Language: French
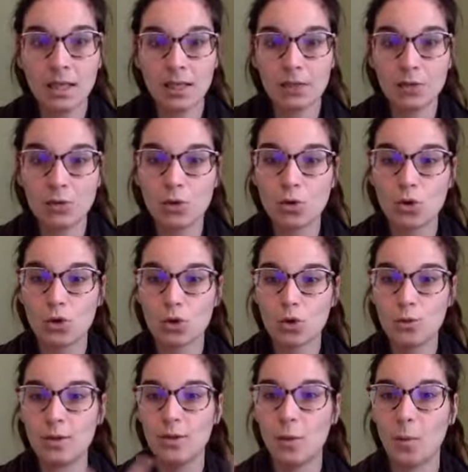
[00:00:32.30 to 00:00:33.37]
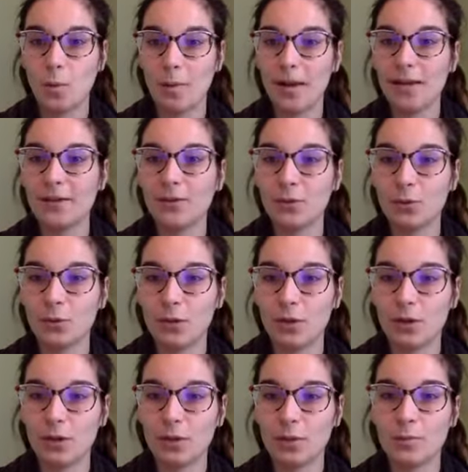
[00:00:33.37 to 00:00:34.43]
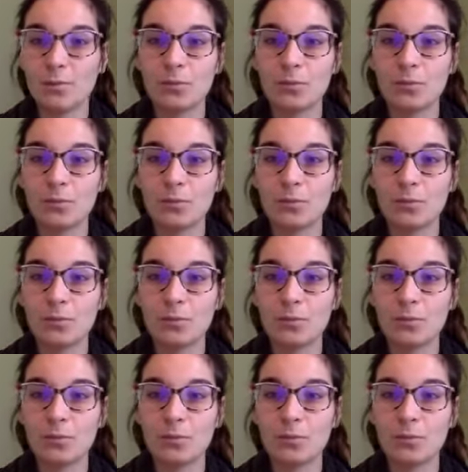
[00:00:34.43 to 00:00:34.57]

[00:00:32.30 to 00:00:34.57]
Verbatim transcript: Du coup, aujourd'hui, on parle de euh,